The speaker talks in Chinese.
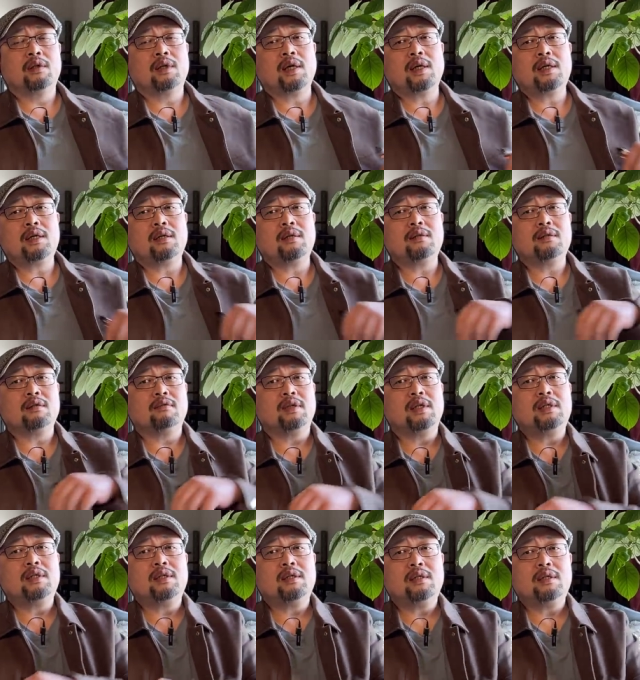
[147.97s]
他以此
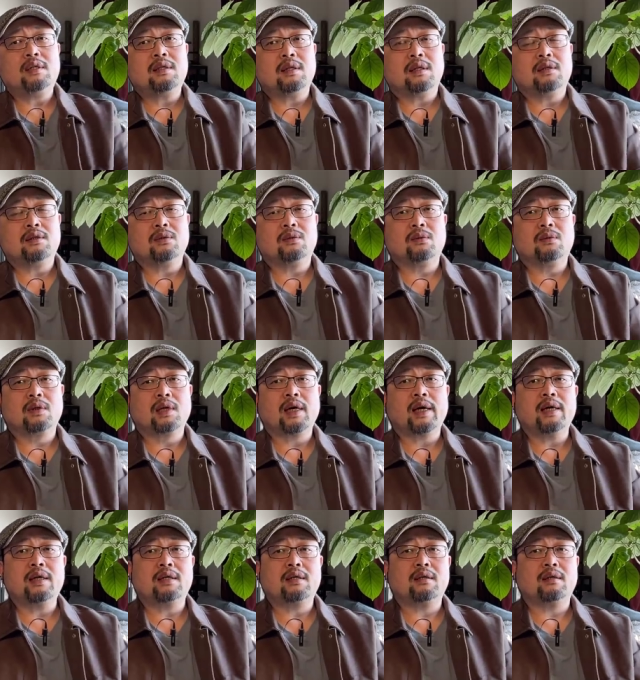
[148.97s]
为契机呢，就
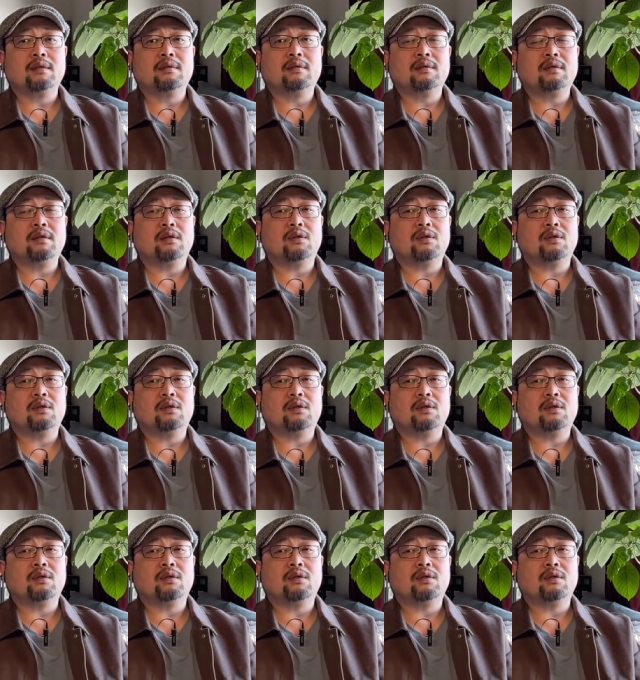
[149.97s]
开始了自己